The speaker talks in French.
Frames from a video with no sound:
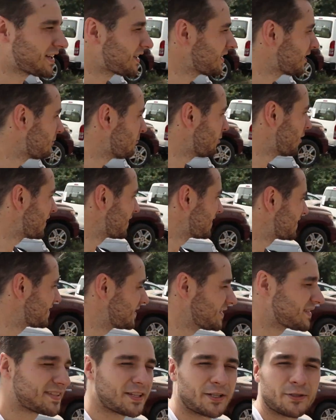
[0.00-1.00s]
derrière moi
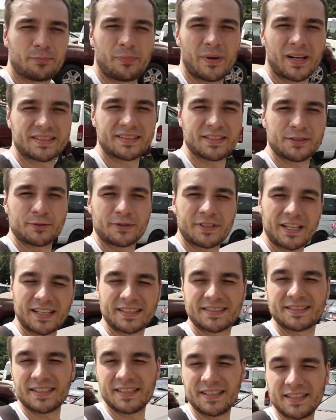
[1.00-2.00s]
ici, c'est une partie du
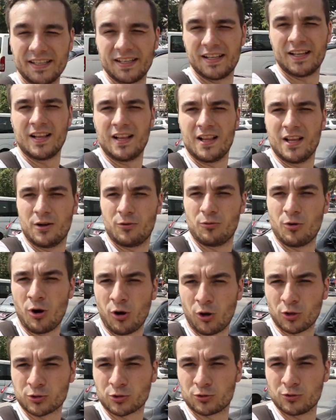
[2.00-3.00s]
quartier où on
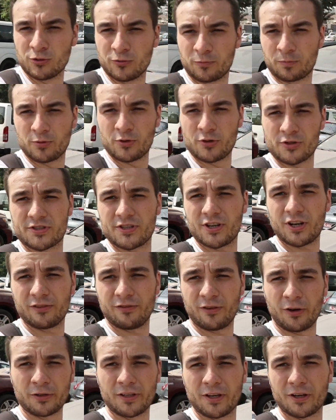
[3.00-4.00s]
retrouve plusieurs
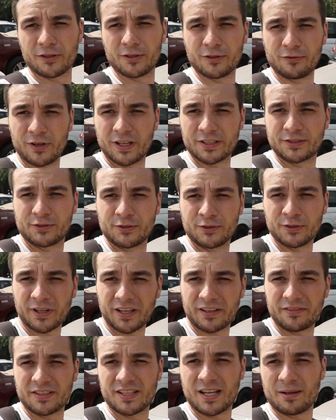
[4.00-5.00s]
vendeurs de
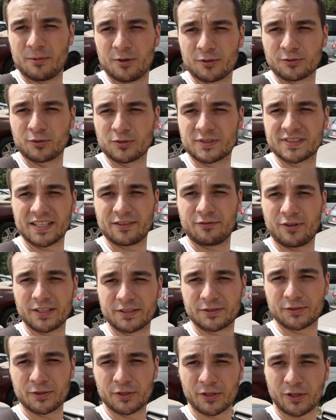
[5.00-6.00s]
voitures. Évidemment, toutes ces
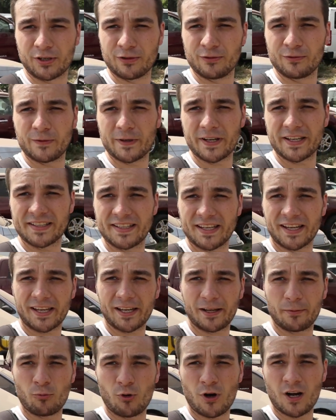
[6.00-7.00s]
voitures que vous voyez
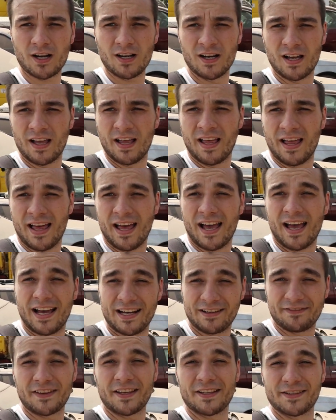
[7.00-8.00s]
derrière moi,
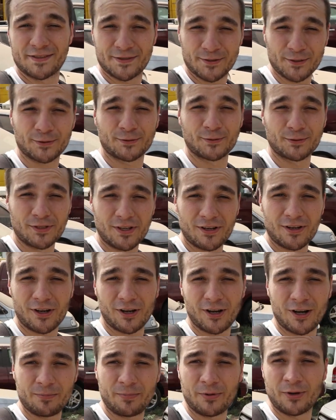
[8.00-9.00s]
elles viennent surtout de
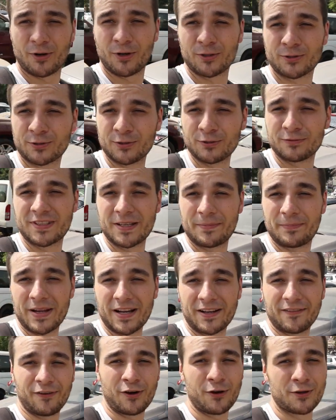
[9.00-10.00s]
l'Europe. On retrouve des
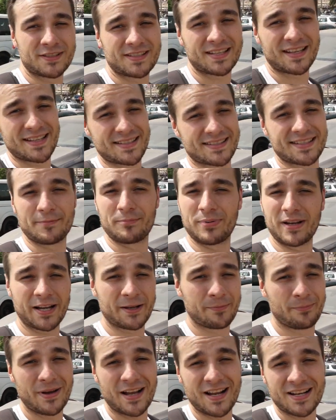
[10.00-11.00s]
plaques françaises, des
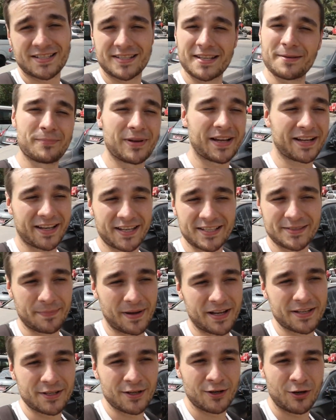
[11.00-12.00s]
plaques belges, des plaques
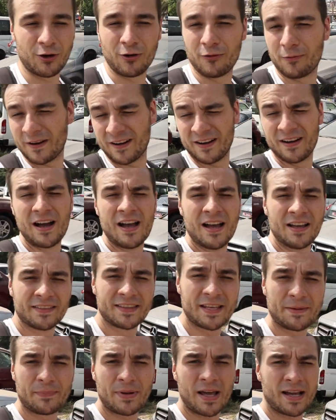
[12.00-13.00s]
espagnoles. On vend
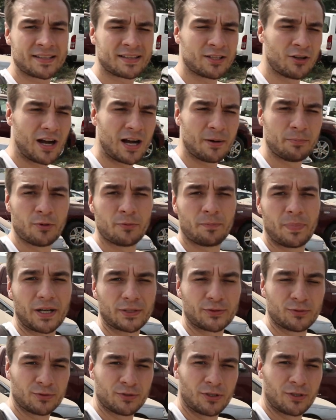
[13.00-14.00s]
des plaques de un peu
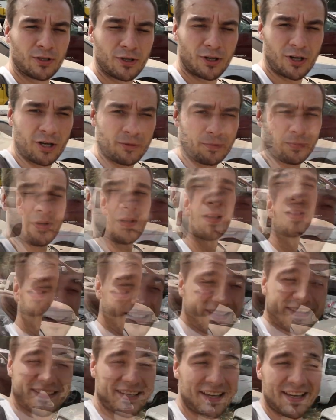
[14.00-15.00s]
partout dans l'Europe.
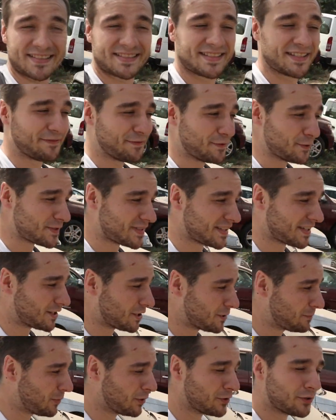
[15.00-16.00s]
Et ce qui est assez fou, c'est
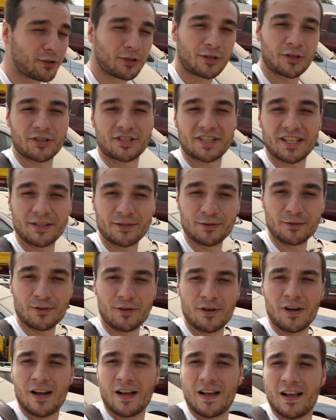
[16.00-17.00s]
que pendant que chez
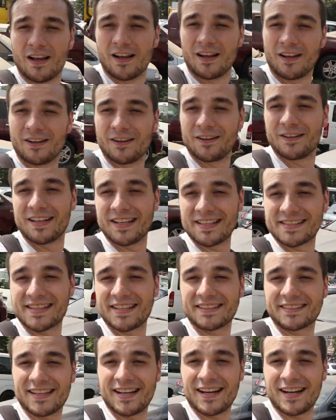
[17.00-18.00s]
nous, euh, les
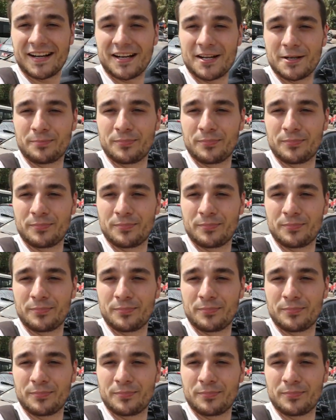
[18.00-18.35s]
États